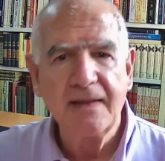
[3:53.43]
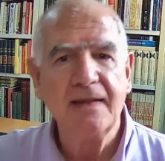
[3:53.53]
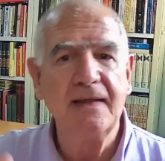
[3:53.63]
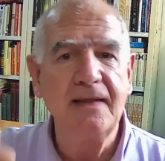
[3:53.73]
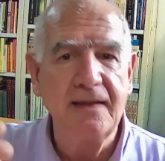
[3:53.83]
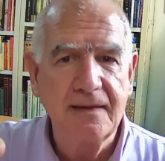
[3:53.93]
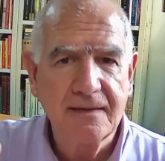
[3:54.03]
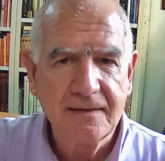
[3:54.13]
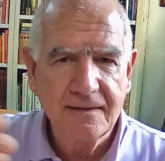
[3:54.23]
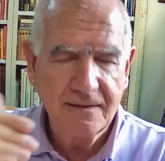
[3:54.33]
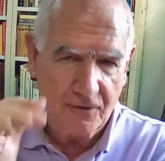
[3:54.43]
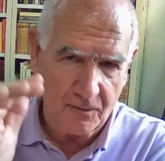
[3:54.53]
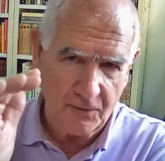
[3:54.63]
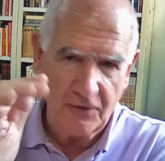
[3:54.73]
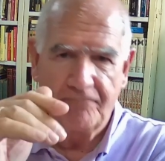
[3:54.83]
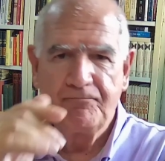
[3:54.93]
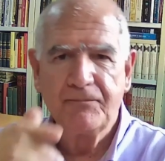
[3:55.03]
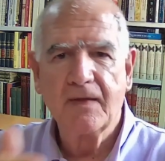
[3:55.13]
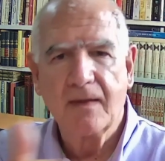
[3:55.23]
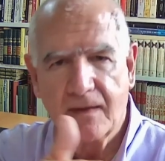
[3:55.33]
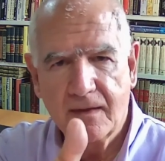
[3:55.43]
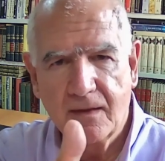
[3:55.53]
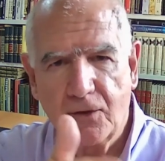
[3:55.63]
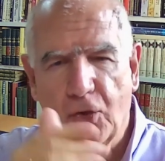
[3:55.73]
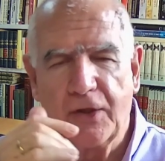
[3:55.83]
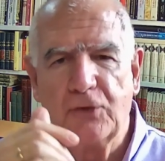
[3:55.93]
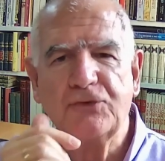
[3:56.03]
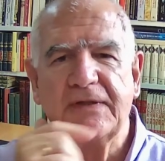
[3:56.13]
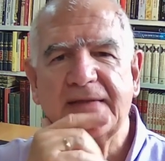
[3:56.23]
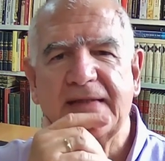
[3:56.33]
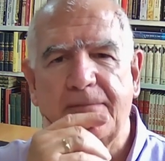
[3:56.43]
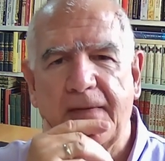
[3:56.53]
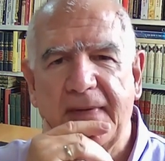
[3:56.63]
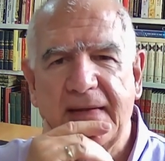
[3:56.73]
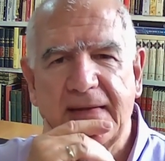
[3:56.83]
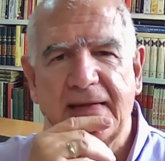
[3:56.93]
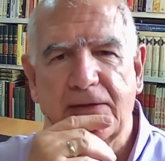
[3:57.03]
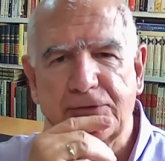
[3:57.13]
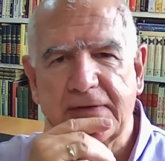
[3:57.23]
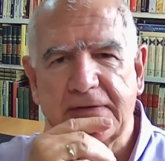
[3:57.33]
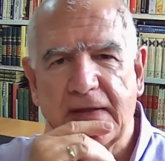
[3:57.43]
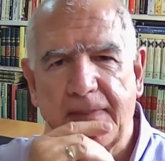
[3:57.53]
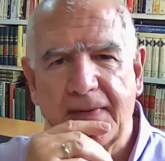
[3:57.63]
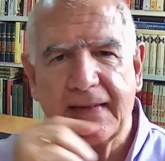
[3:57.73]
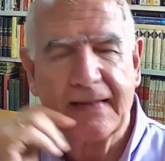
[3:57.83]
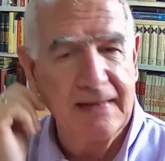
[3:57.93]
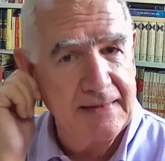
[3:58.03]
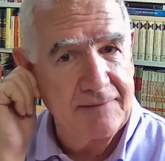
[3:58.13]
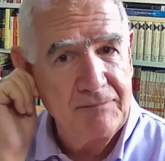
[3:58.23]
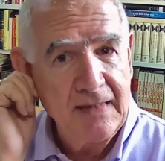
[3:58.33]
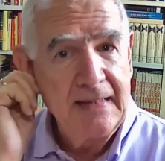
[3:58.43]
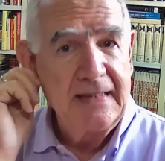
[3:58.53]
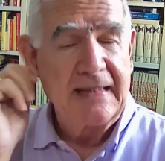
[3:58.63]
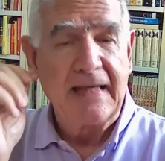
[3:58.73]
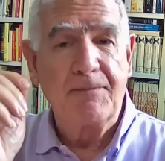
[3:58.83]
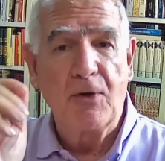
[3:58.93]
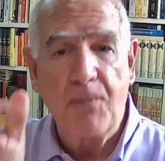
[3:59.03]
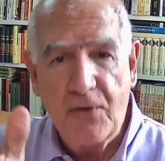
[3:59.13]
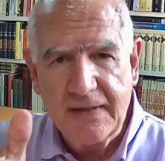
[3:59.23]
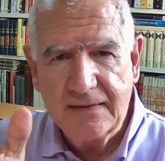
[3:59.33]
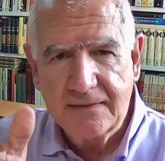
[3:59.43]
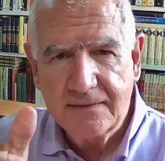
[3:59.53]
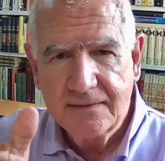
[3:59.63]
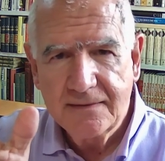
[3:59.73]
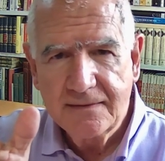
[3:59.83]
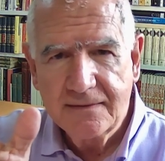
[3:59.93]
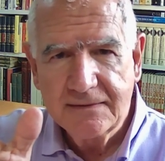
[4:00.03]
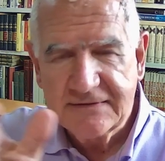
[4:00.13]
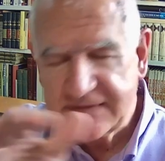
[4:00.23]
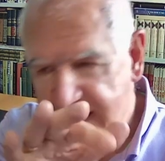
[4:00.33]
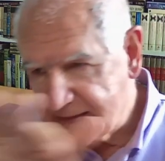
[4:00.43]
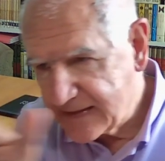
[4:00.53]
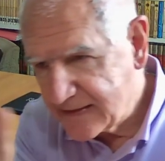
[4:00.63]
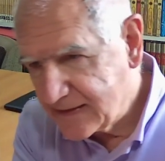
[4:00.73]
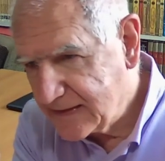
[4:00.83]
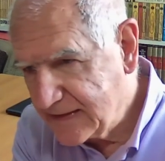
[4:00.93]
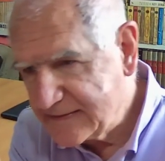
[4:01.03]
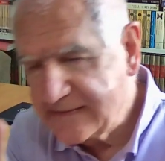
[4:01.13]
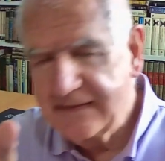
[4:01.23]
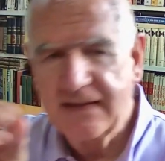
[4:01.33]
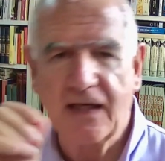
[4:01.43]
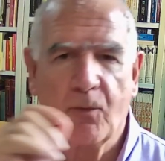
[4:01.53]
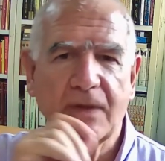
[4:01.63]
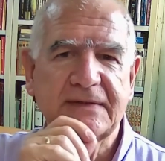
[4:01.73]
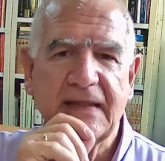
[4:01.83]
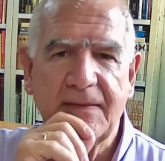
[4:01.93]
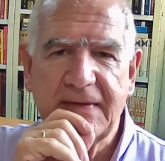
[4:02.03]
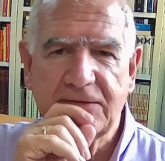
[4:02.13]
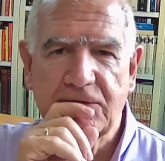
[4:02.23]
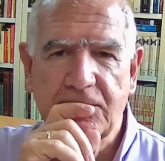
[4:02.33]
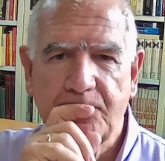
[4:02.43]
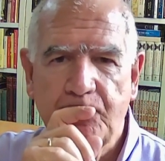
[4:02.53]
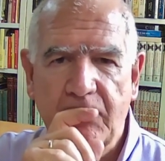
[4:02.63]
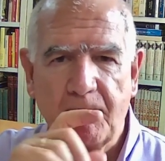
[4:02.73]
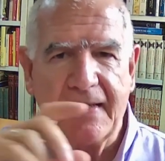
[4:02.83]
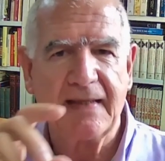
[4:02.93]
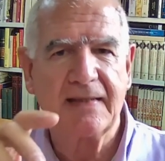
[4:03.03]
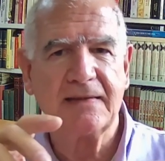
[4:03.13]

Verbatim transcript: y, como no, los inútiles del PP en el Ayuntamiento de las Palmas en Canarias, que proponen cerrar ese acuartelamiento para